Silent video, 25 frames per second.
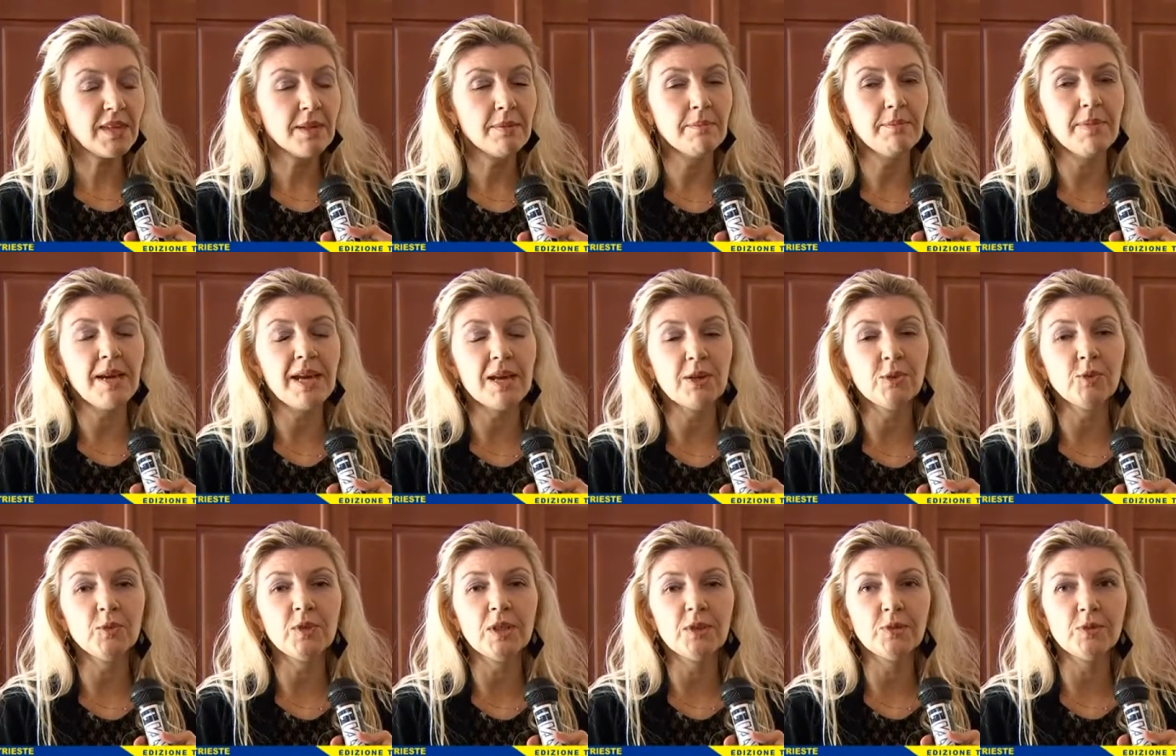Beh,
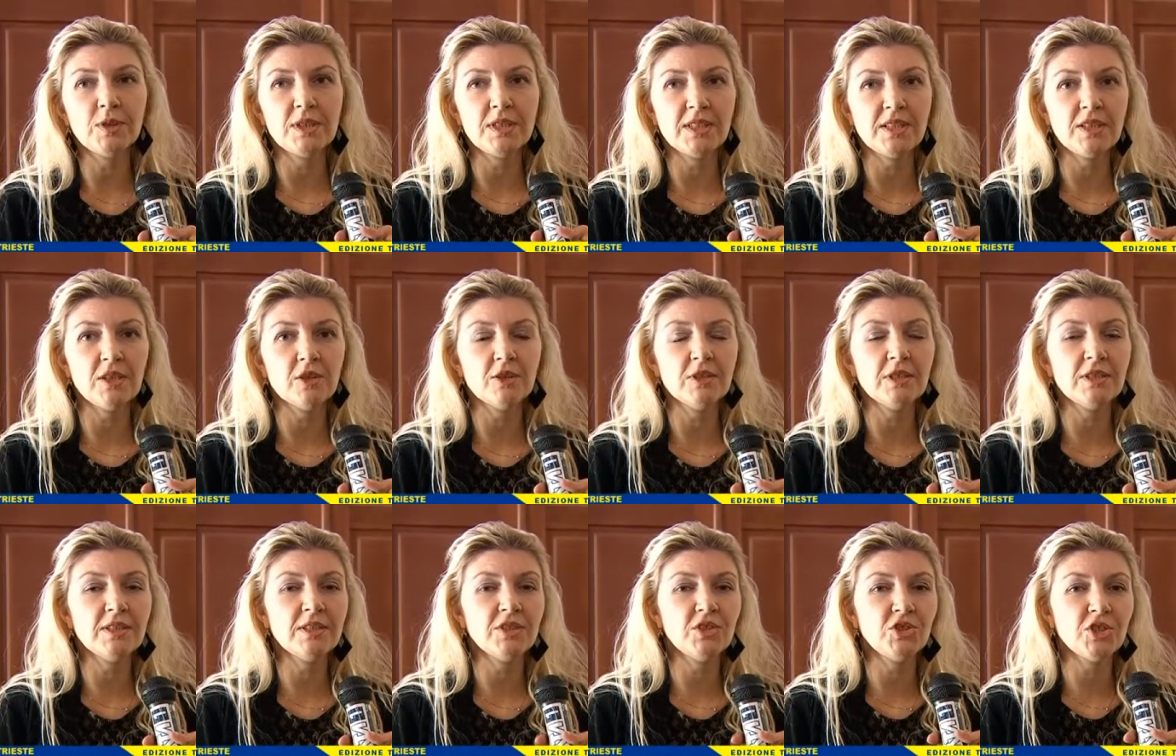un'audizione
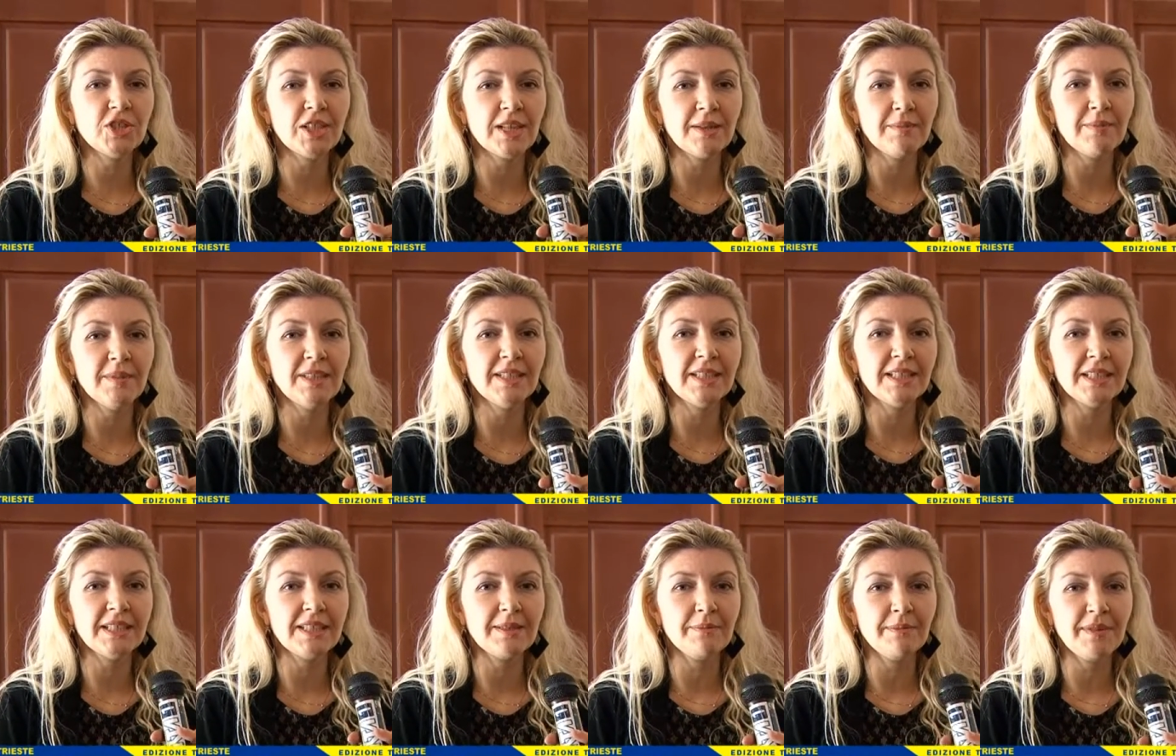
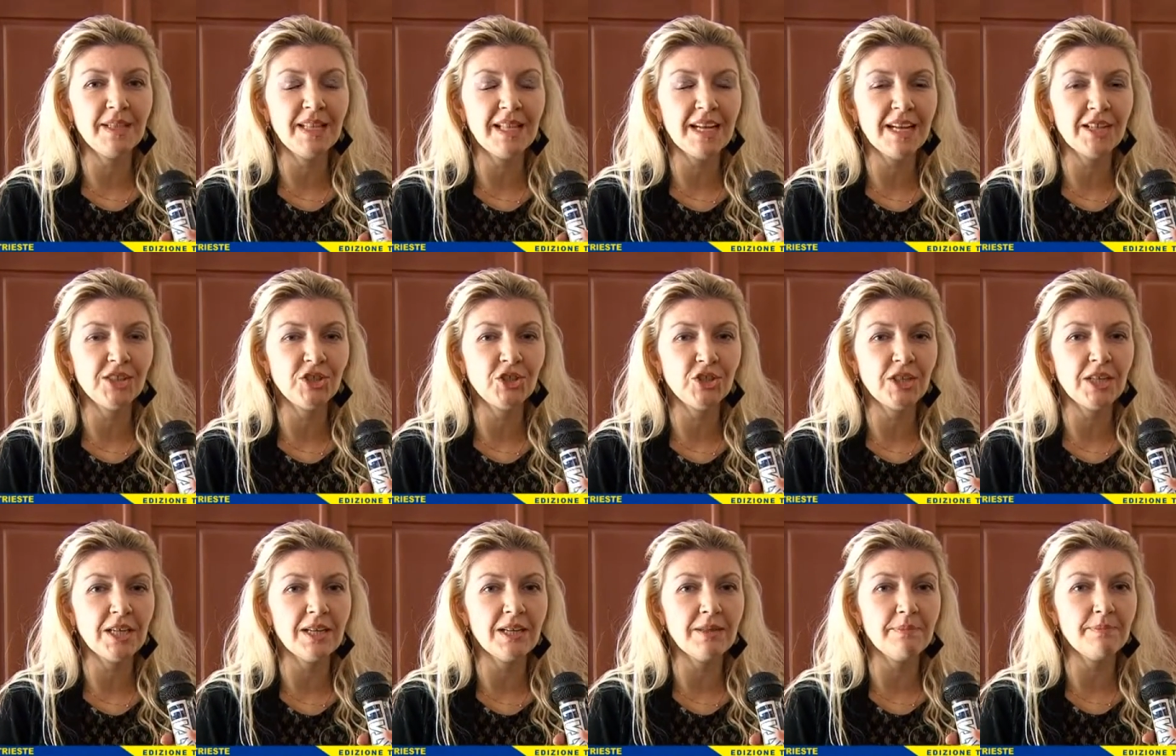sinceramente che mi
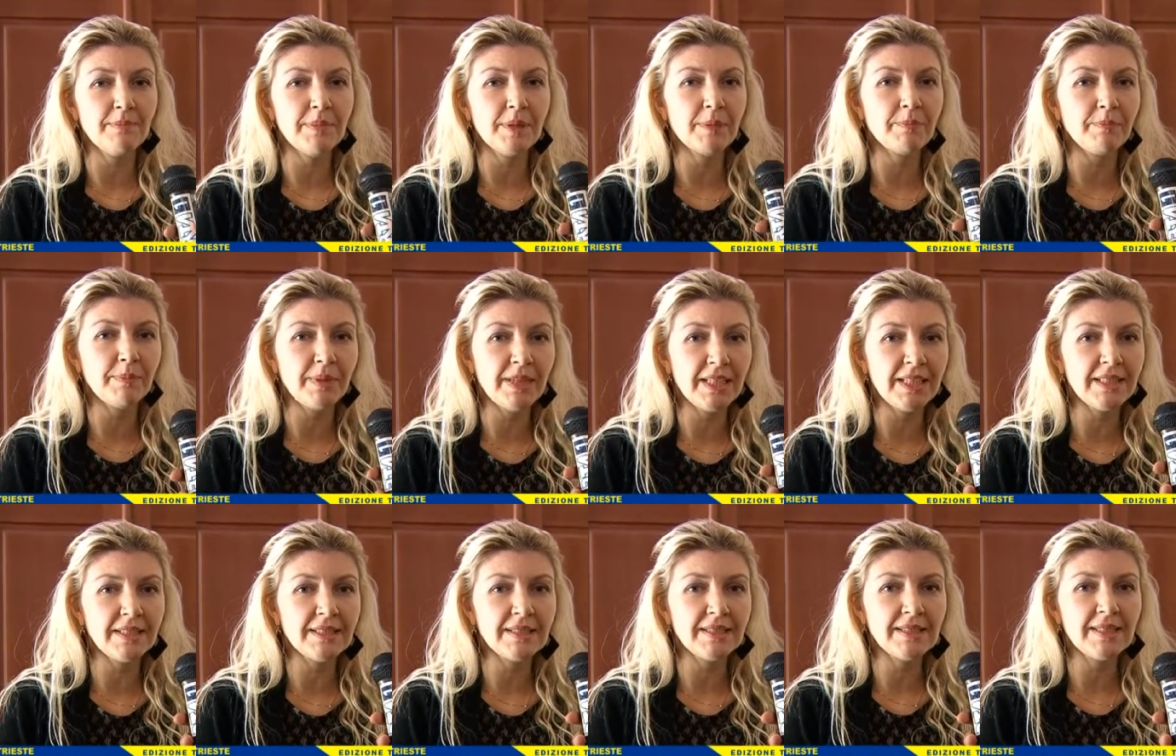lascia
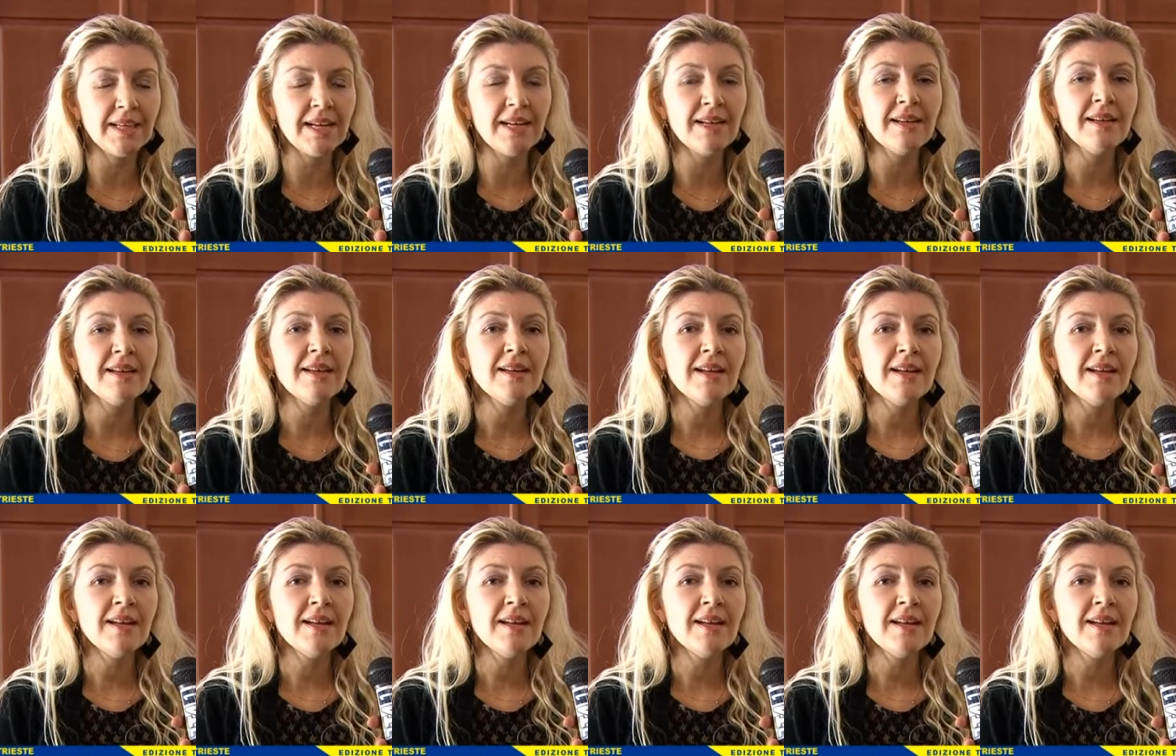perplessa,